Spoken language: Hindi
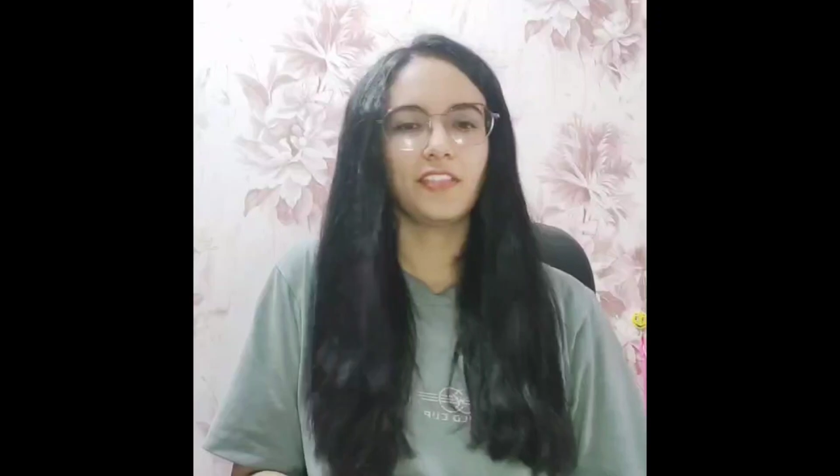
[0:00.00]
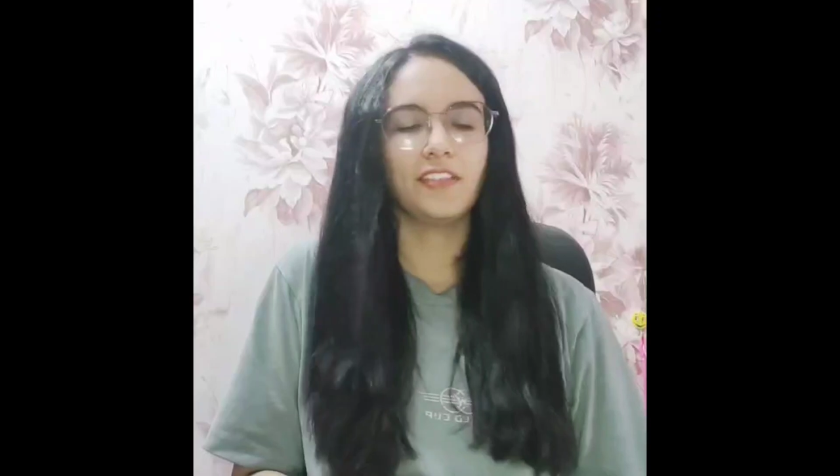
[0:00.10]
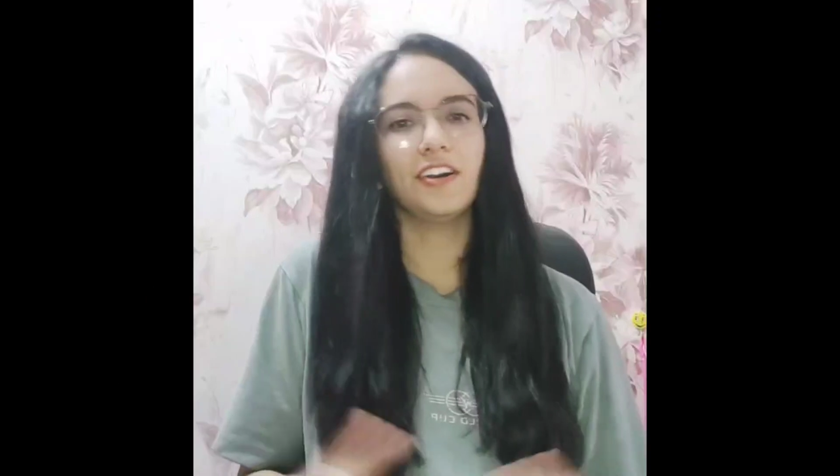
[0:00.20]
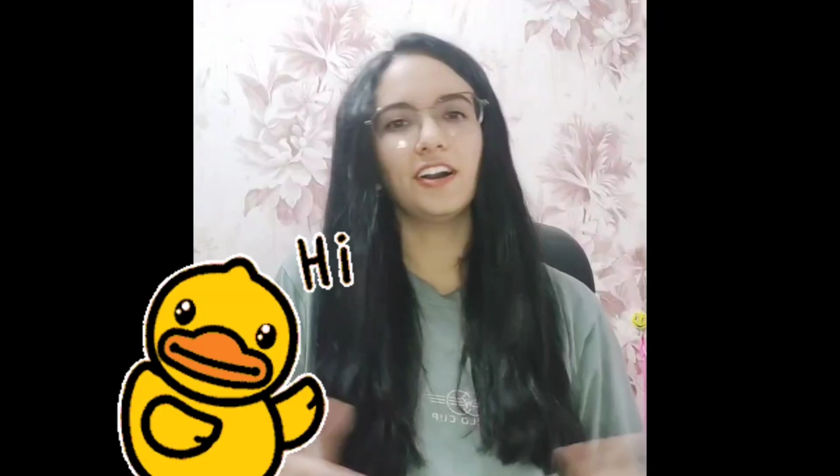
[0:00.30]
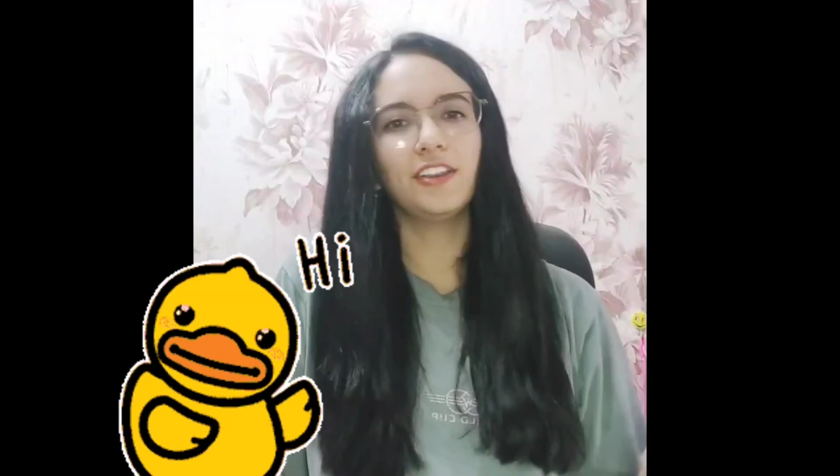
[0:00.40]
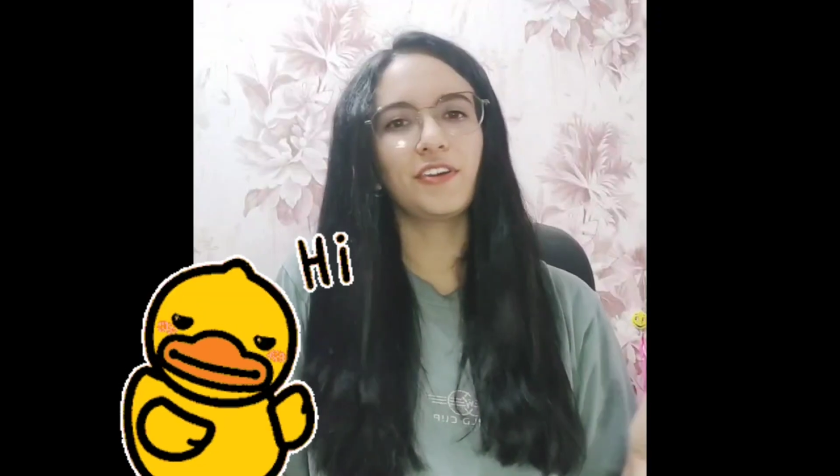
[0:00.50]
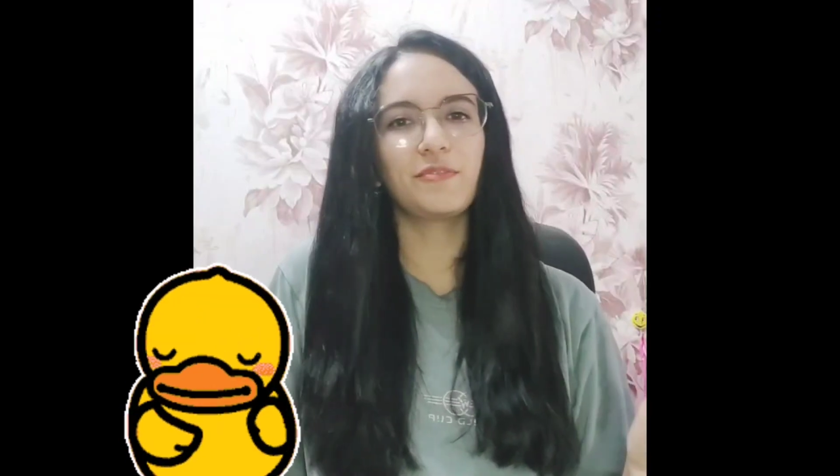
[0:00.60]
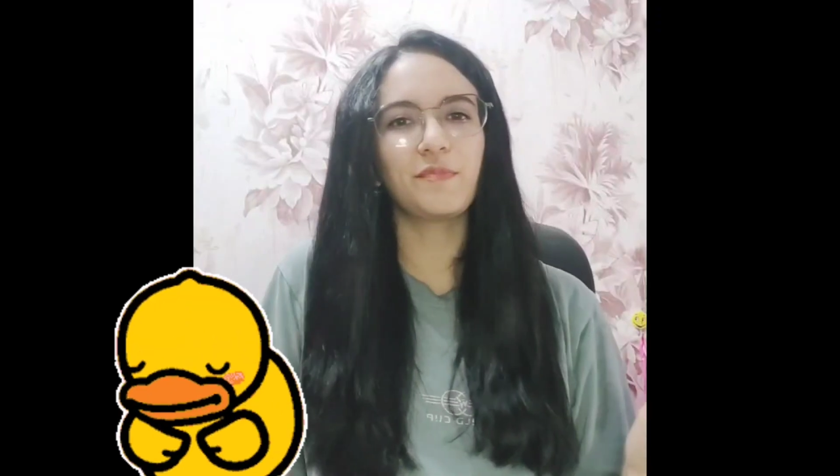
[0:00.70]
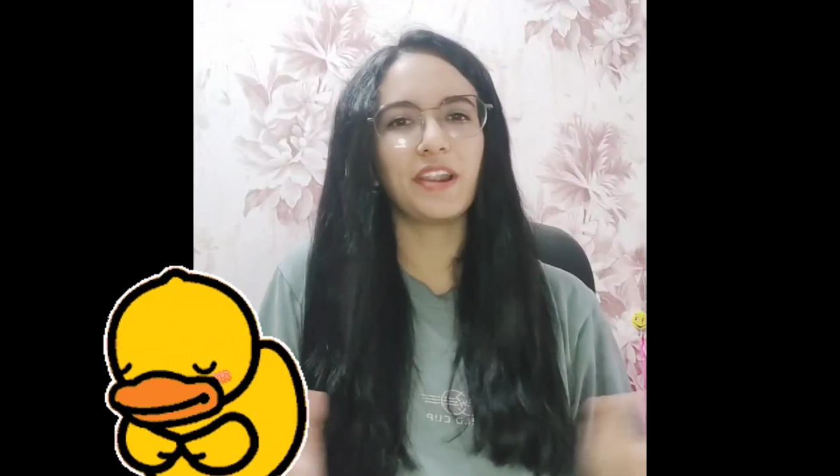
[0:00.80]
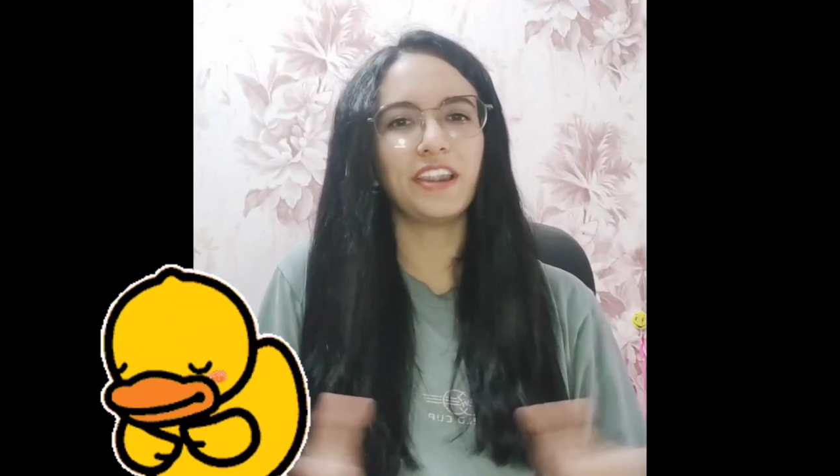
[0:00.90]
हेलो
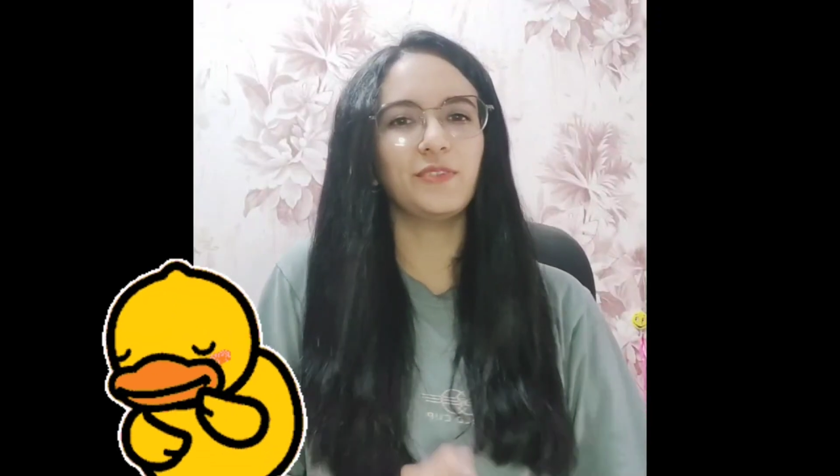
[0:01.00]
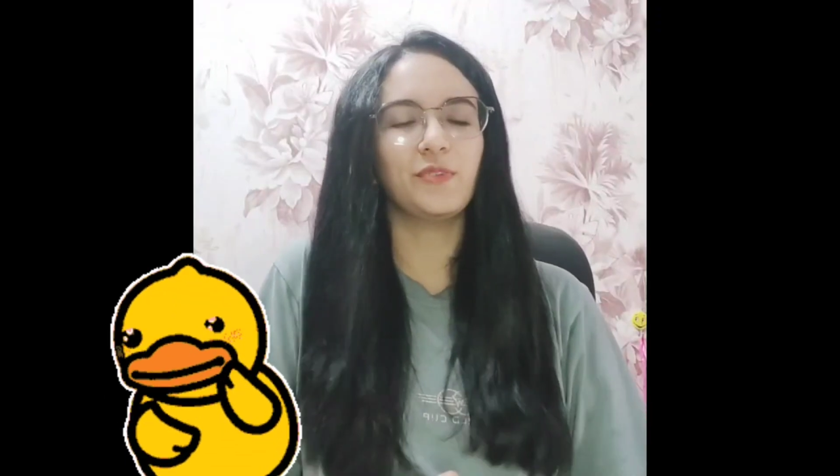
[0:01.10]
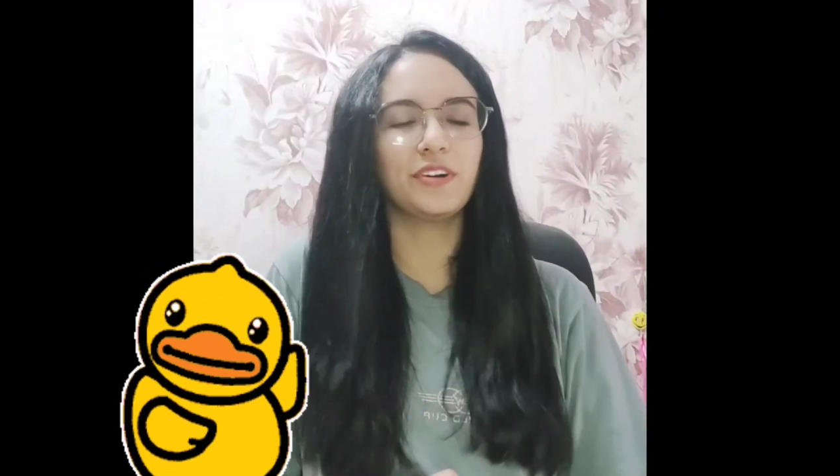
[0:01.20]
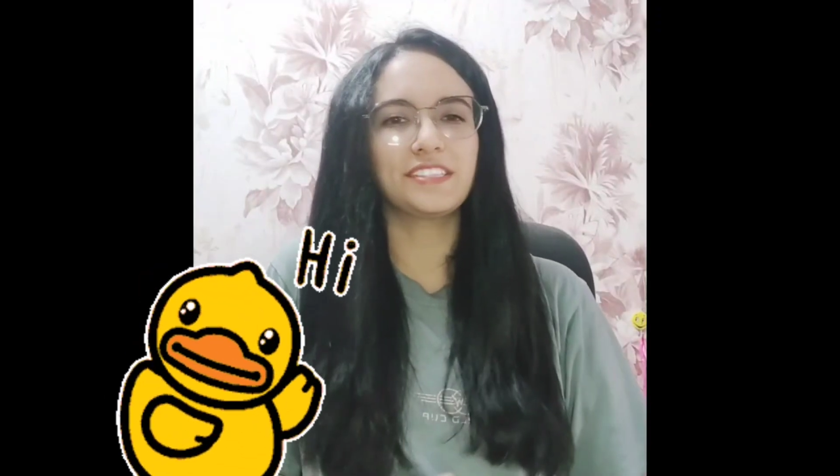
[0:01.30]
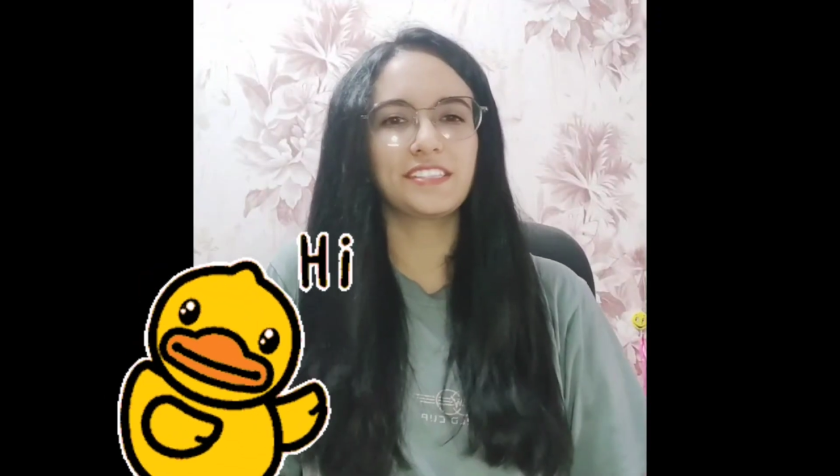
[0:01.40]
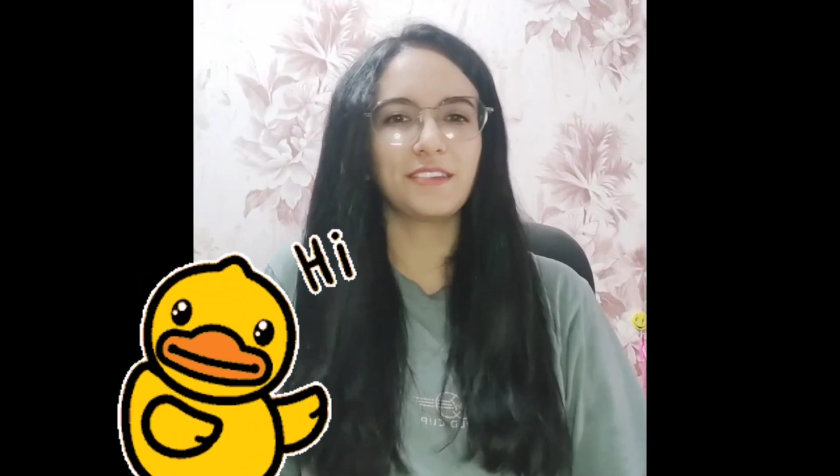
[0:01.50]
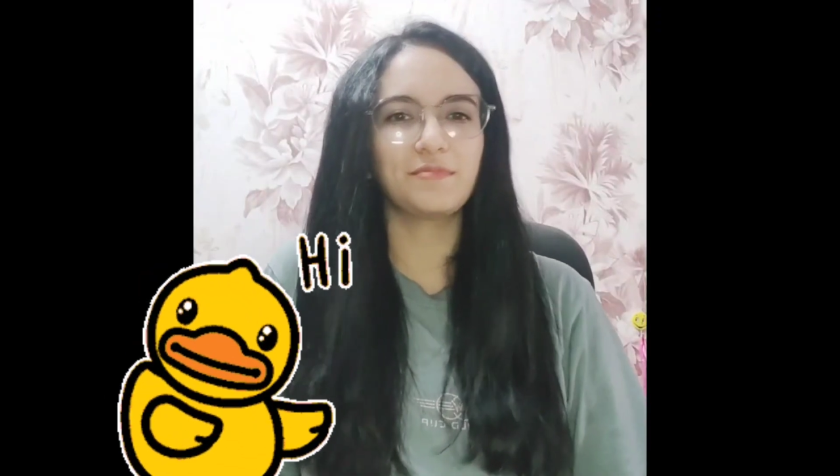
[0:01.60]
everybody, what's up?